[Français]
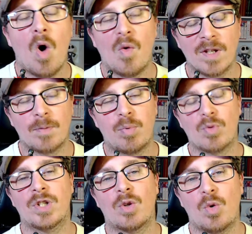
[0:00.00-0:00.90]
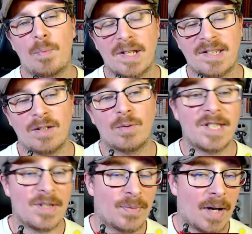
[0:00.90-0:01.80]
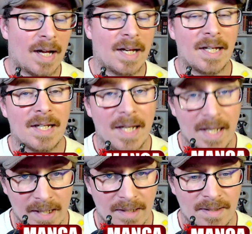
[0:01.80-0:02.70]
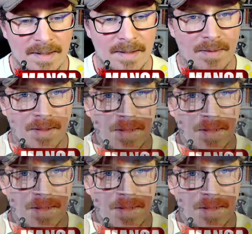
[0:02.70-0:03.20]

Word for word: on va se plonger dans le passé de Tifa et Eris.